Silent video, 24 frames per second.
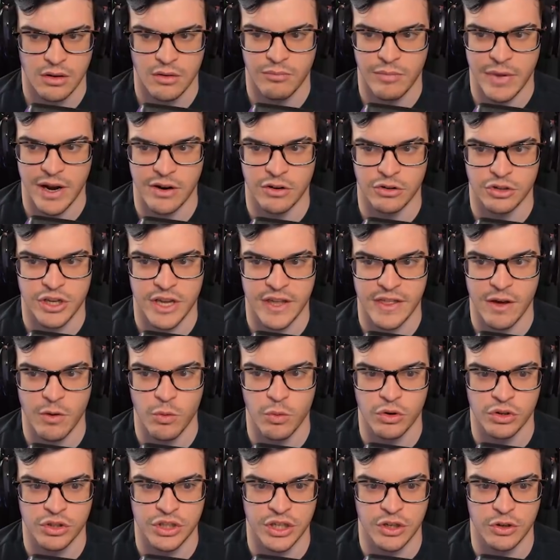Vale, nos queda
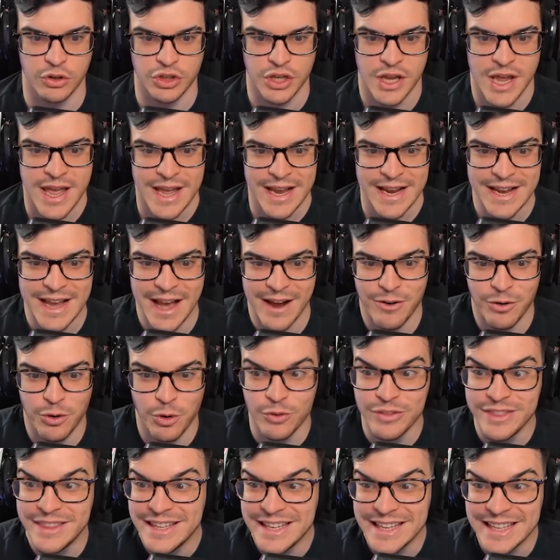uno, chicos Ganó
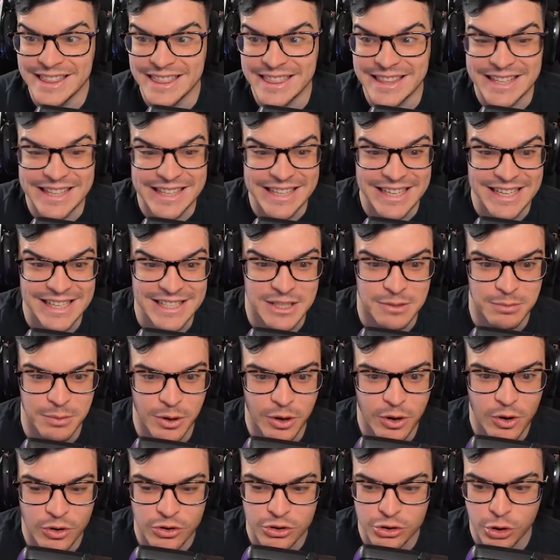con 10 hits,
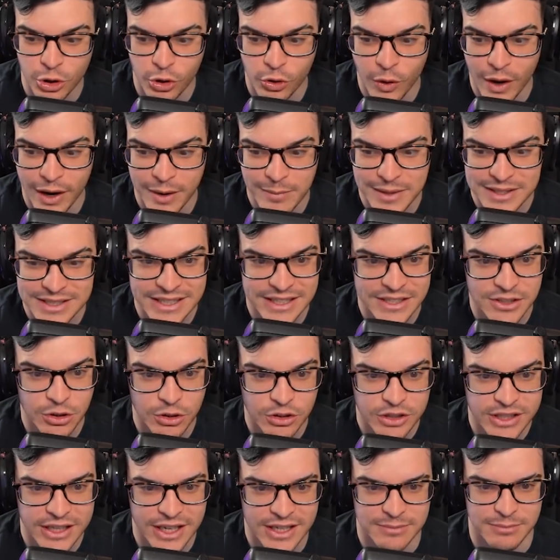bro, con todo armas
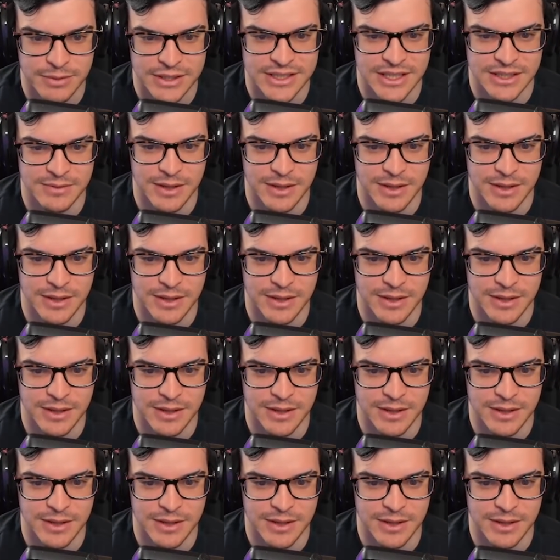exóticas Me estás